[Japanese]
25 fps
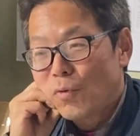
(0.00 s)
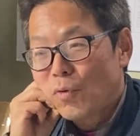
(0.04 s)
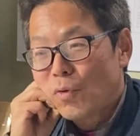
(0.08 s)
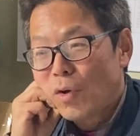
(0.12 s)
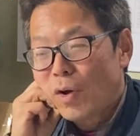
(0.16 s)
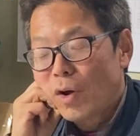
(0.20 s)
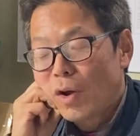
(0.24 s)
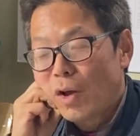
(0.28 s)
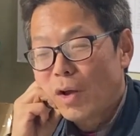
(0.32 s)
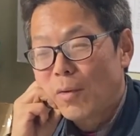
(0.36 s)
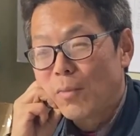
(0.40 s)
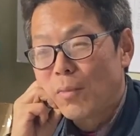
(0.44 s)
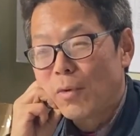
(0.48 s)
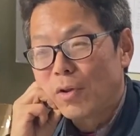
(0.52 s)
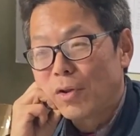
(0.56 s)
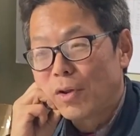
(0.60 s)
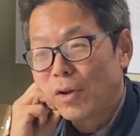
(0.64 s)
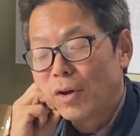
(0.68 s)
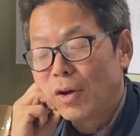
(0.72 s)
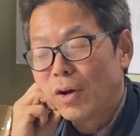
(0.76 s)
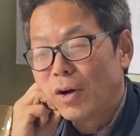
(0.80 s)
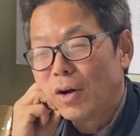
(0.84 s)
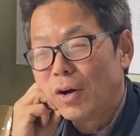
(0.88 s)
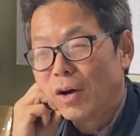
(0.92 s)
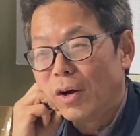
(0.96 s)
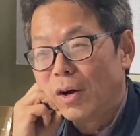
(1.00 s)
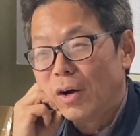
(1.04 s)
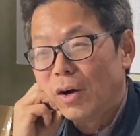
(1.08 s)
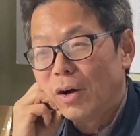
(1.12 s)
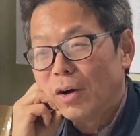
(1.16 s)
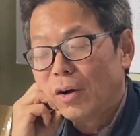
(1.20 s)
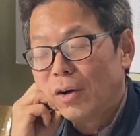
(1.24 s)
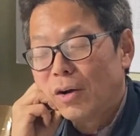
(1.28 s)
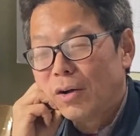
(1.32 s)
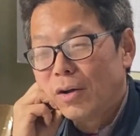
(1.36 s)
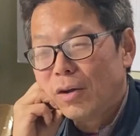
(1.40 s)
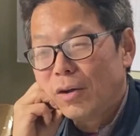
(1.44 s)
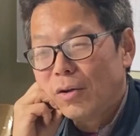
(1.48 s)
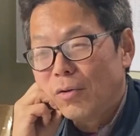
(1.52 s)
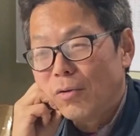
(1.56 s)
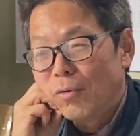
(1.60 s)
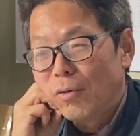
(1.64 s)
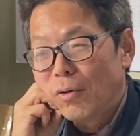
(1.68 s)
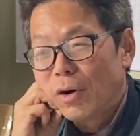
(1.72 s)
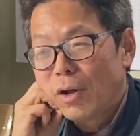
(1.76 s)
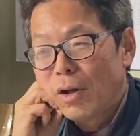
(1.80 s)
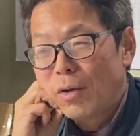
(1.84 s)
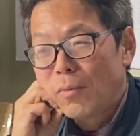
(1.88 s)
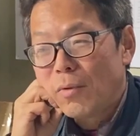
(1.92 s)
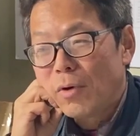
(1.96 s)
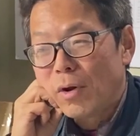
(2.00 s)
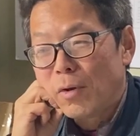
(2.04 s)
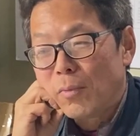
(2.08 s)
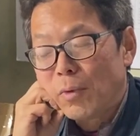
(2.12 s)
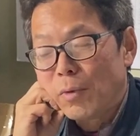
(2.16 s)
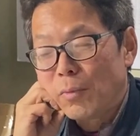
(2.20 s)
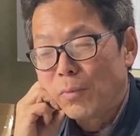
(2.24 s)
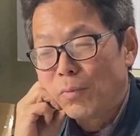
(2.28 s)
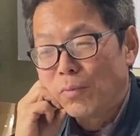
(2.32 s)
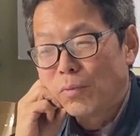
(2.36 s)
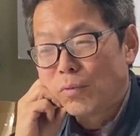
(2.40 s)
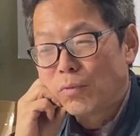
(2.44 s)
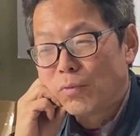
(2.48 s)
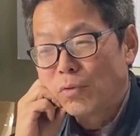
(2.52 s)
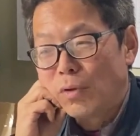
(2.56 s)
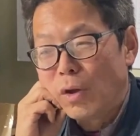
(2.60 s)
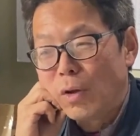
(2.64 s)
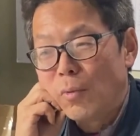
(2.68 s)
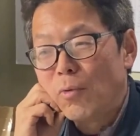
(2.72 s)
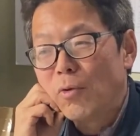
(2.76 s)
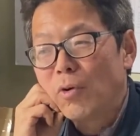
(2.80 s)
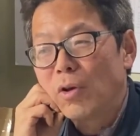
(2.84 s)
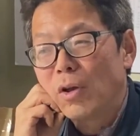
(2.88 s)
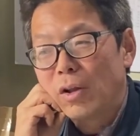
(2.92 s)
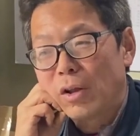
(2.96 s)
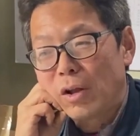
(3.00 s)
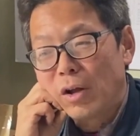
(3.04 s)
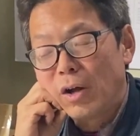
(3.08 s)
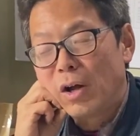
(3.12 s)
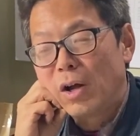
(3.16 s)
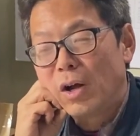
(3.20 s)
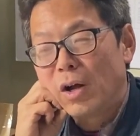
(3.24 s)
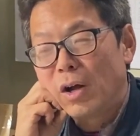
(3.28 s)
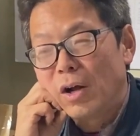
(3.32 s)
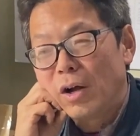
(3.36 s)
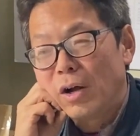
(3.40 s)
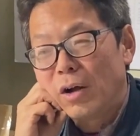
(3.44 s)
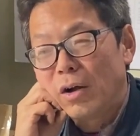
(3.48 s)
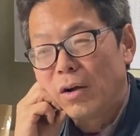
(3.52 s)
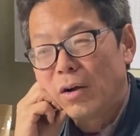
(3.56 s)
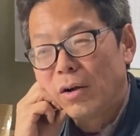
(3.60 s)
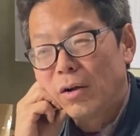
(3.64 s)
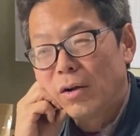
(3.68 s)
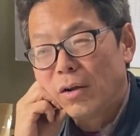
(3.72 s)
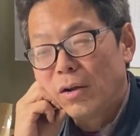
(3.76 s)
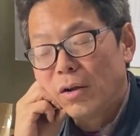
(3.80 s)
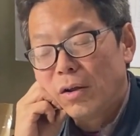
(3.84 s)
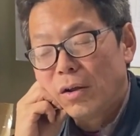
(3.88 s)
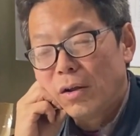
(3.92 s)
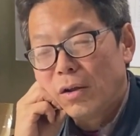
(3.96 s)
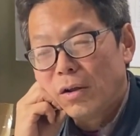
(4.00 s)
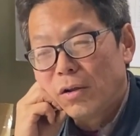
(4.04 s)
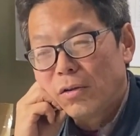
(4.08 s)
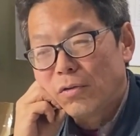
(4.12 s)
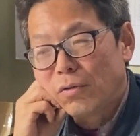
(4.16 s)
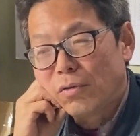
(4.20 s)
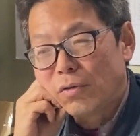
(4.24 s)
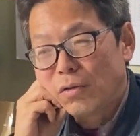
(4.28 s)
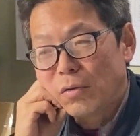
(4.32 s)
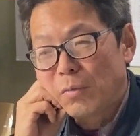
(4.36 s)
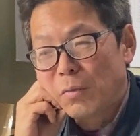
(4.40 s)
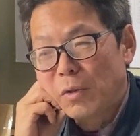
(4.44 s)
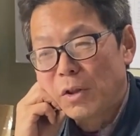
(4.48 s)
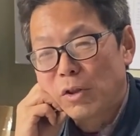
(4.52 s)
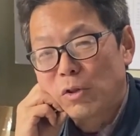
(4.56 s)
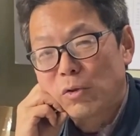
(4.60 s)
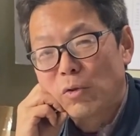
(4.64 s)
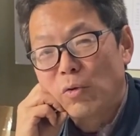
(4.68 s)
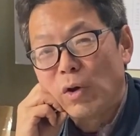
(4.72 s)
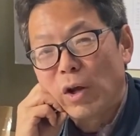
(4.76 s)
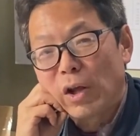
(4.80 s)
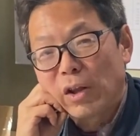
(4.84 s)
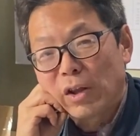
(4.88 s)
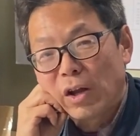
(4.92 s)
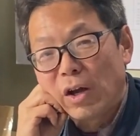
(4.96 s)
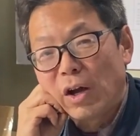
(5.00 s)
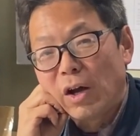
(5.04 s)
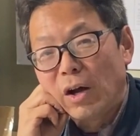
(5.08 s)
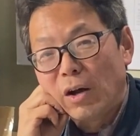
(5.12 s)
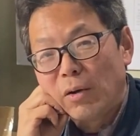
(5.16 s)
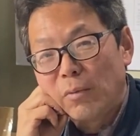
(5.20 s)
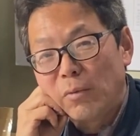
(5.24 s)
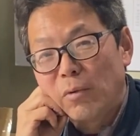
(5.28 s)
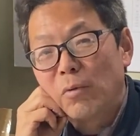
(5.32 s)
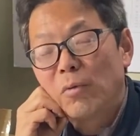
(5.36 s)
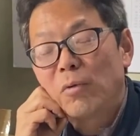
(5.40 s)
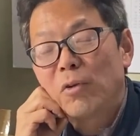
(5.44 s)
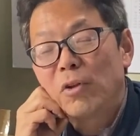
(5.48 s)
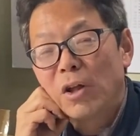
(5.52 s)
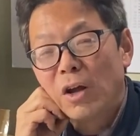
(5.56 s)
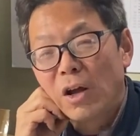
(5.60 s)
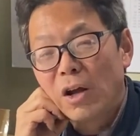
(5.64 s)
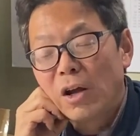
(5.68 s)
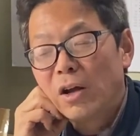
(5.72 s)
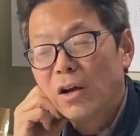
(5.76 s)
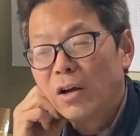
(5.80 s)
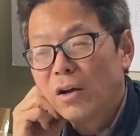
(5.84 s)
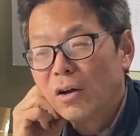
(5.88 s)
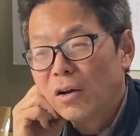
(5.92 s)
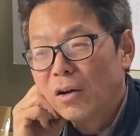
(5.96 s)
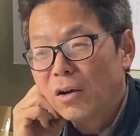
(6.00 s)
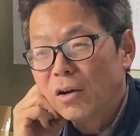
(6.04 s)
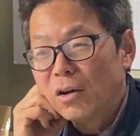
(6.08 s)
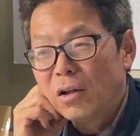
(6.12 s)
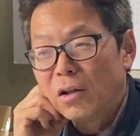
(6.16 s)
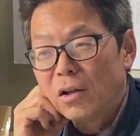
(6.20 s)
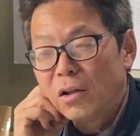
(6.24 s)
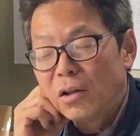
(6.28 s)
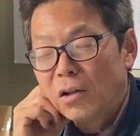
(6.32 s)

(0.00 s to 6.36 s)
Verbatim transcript: 岡山な岡山はやっぱ果物やなやっぱりそうやな水蜜糖やな桃な、うん、